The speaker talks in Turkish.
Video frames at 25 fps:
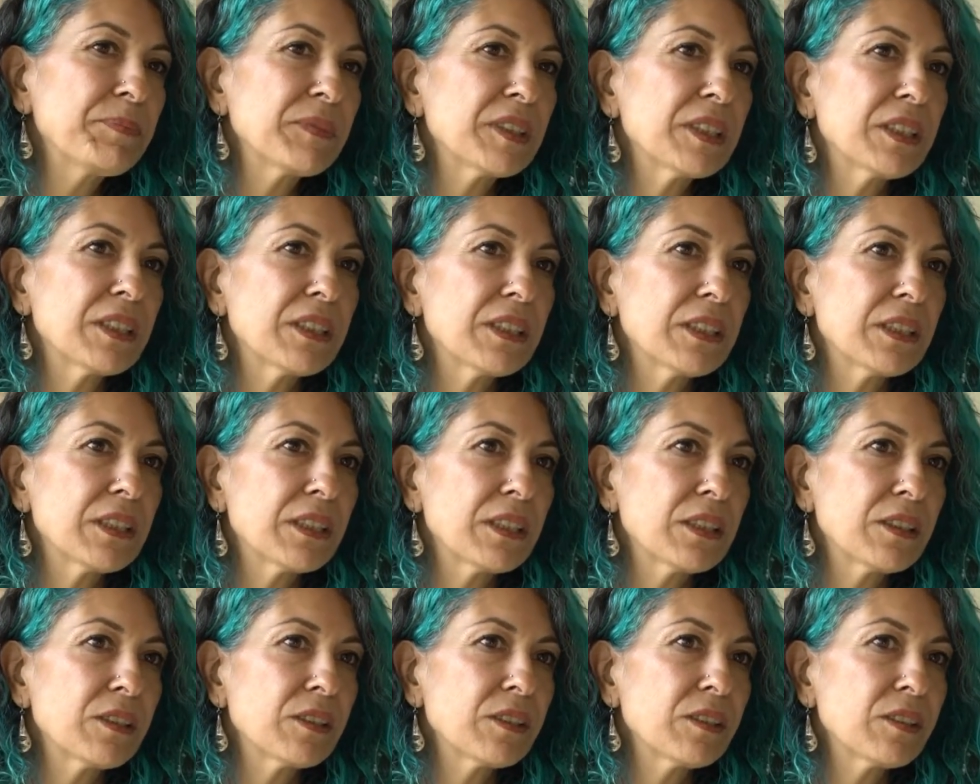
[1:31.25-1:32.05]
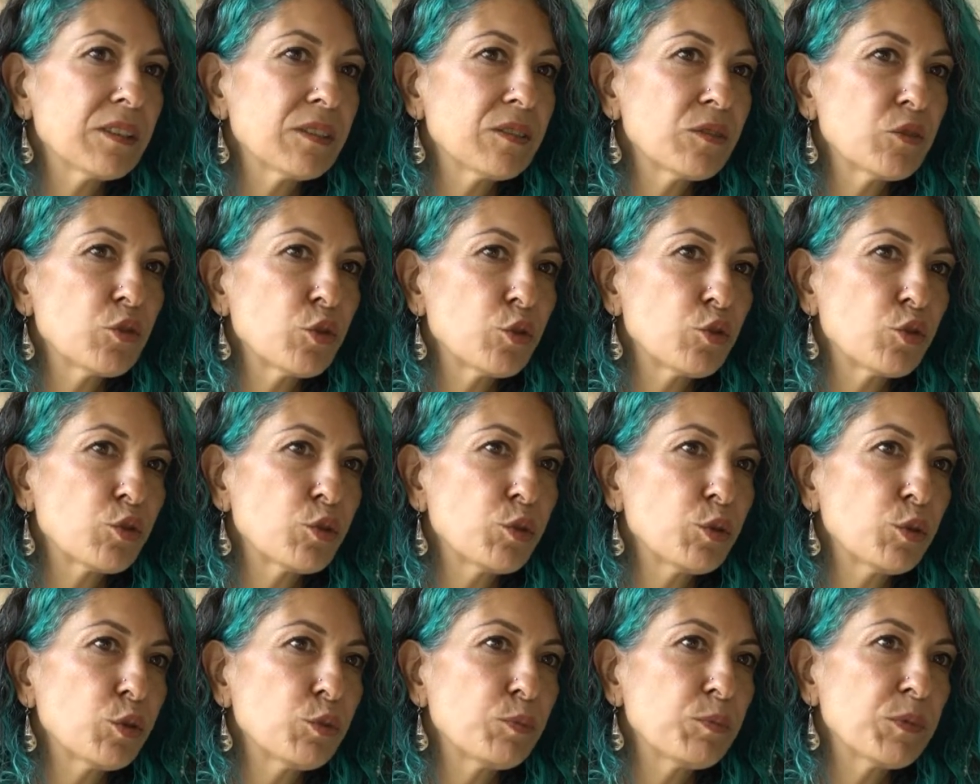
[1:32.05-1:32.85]
Ee,
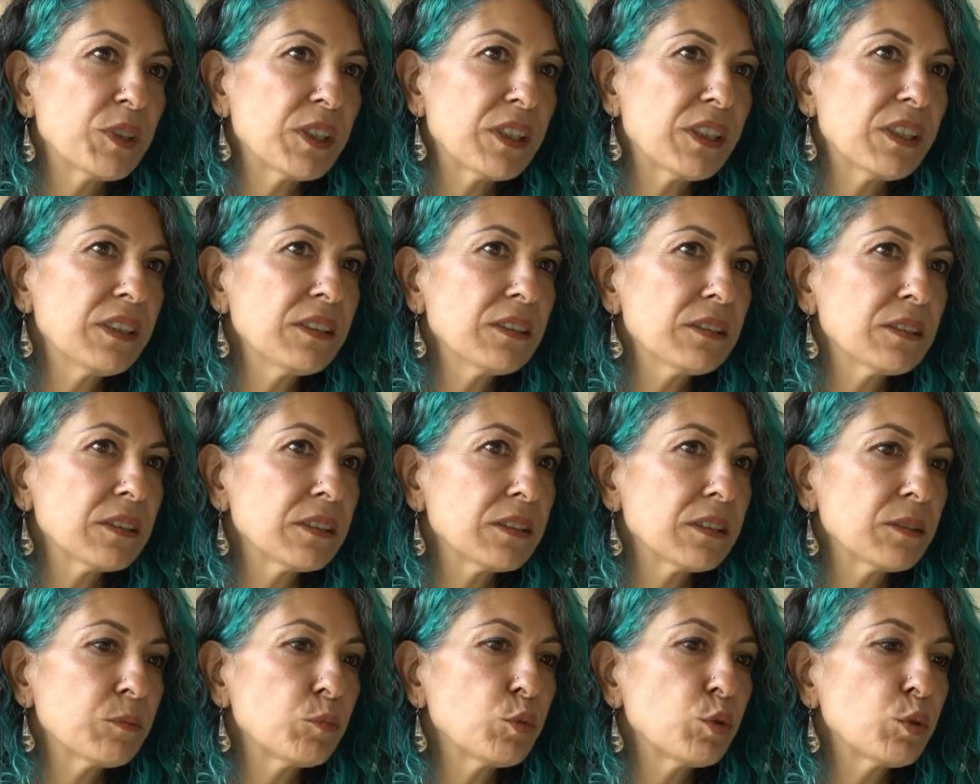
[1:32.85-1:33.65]
çocukluğumda e,